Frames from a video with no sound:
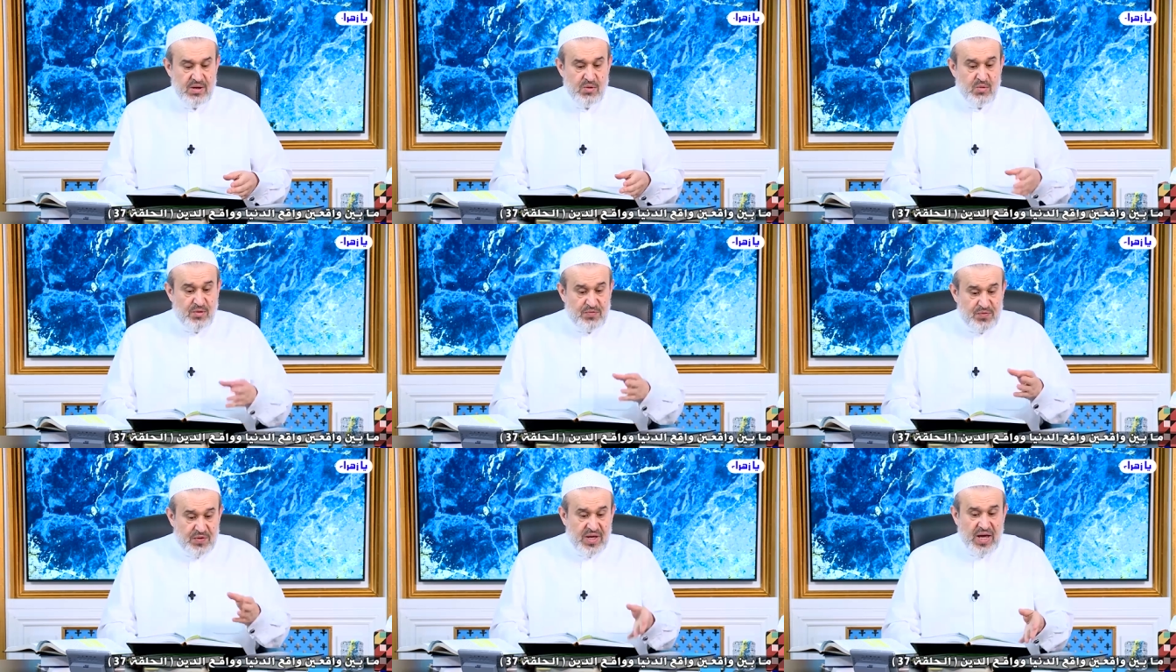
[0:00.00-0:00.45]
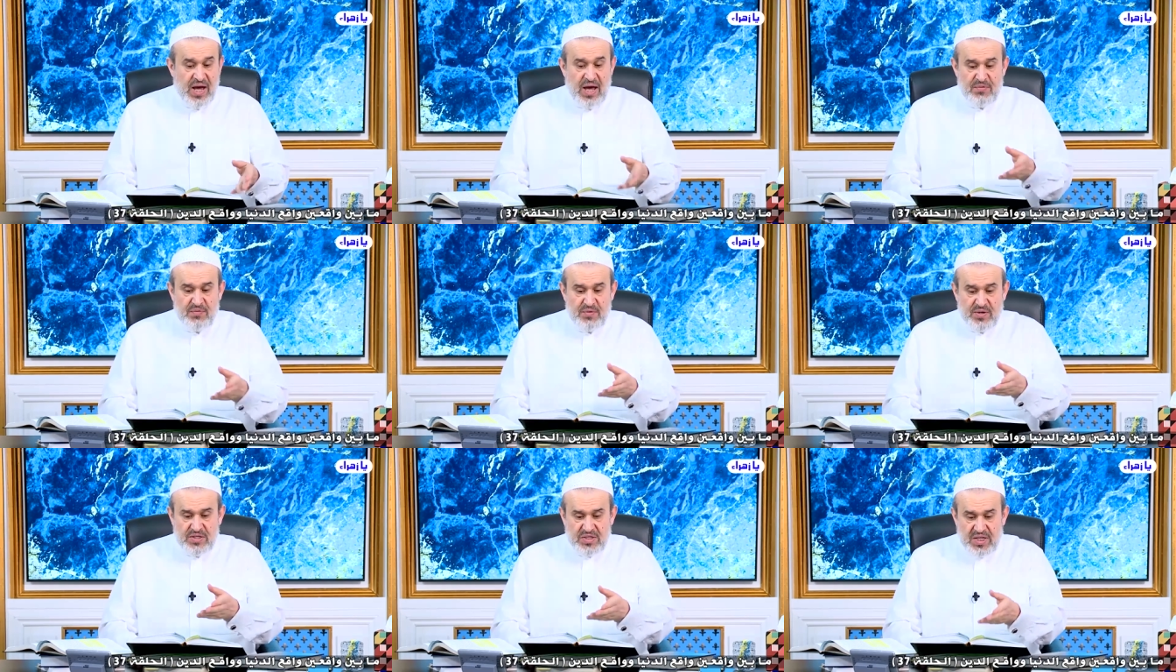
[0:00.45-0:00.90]

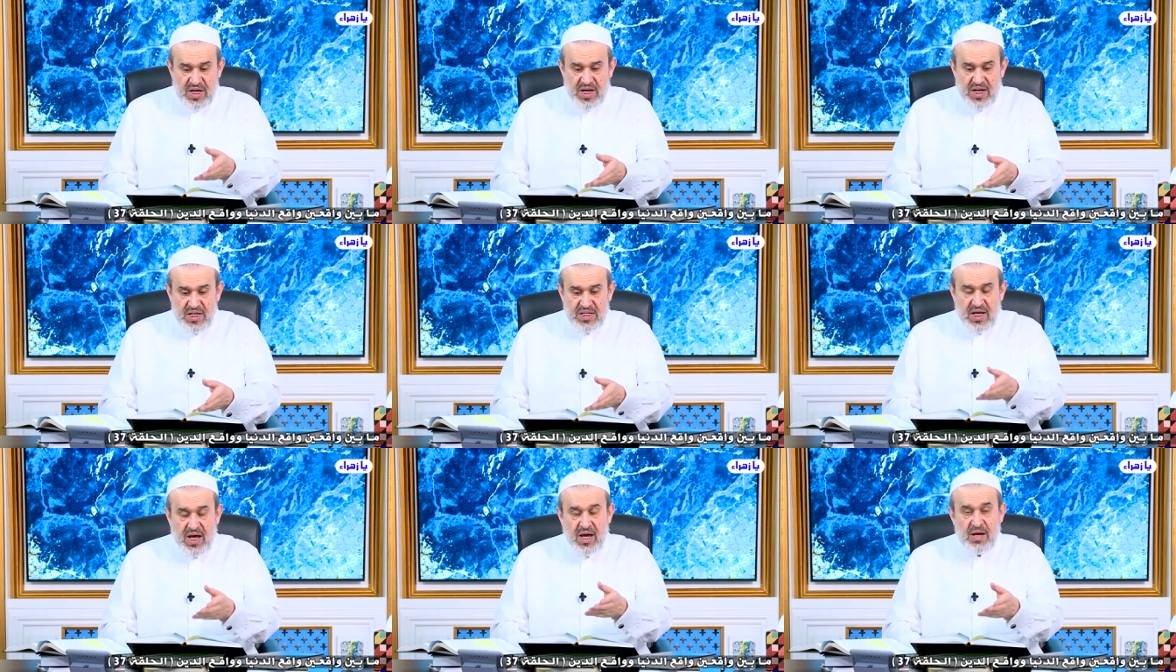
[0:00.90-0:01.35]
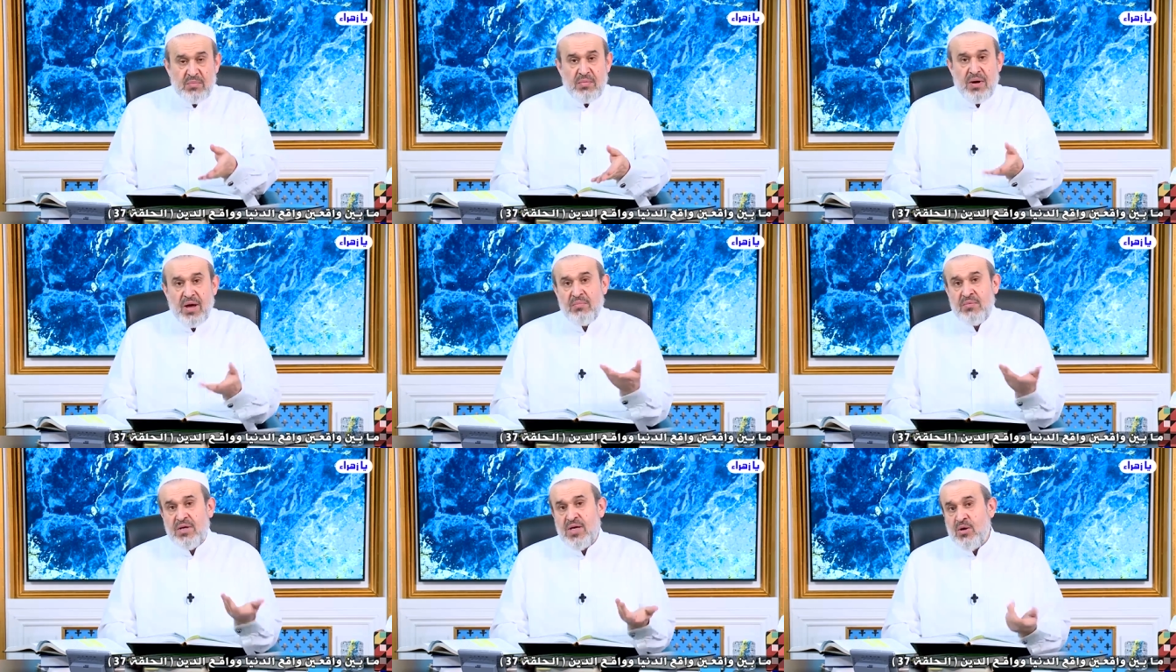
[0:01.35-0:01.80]
وفيها في سنه
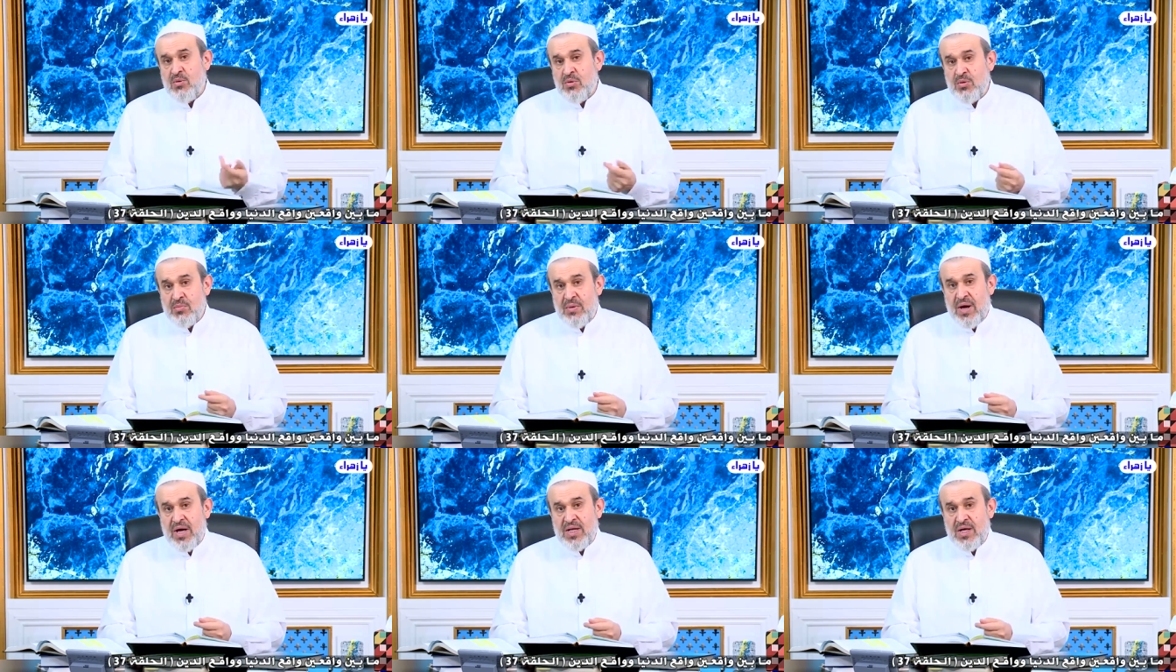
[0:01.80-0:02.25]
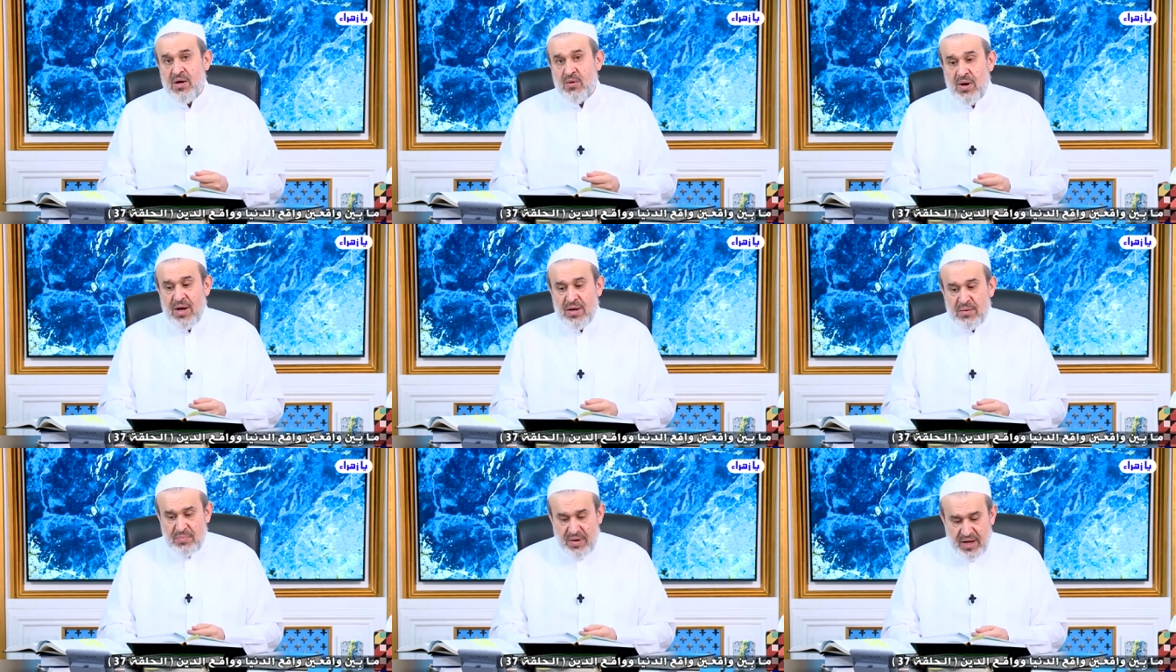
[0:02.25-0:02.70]

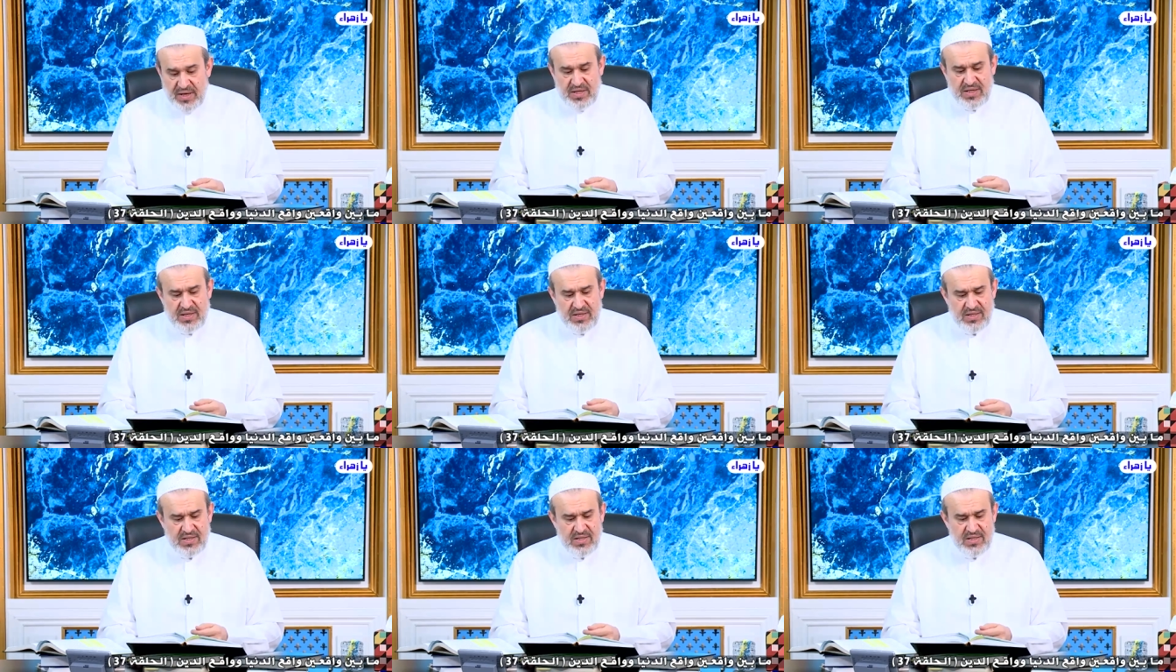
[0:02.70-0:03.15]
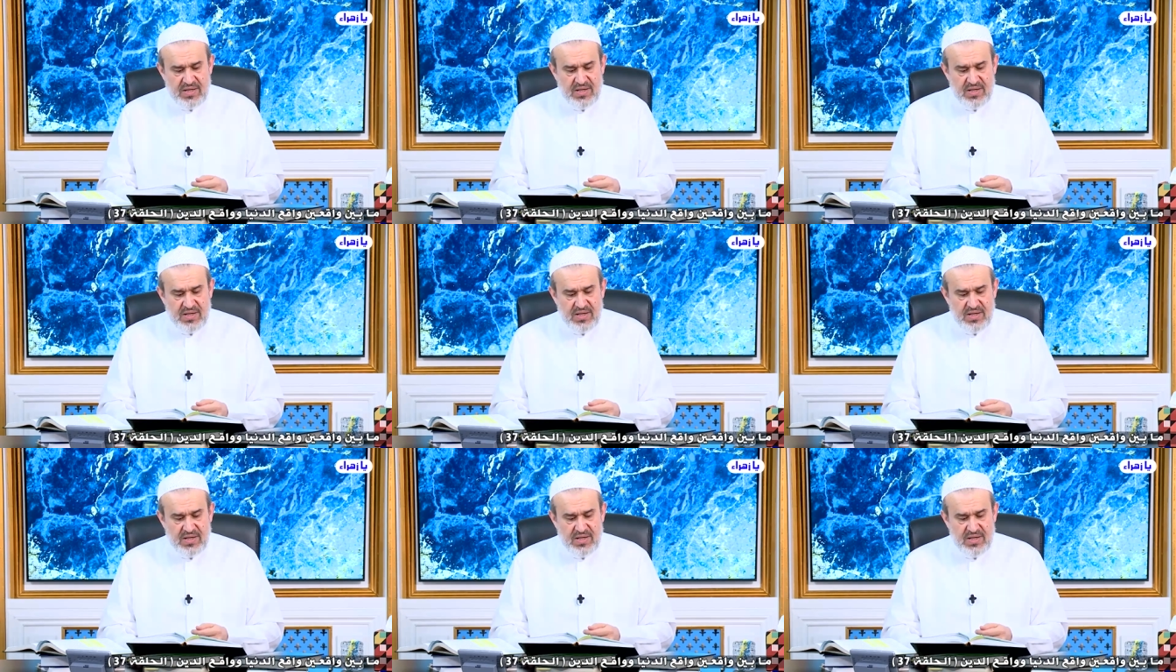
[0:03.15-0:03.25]
448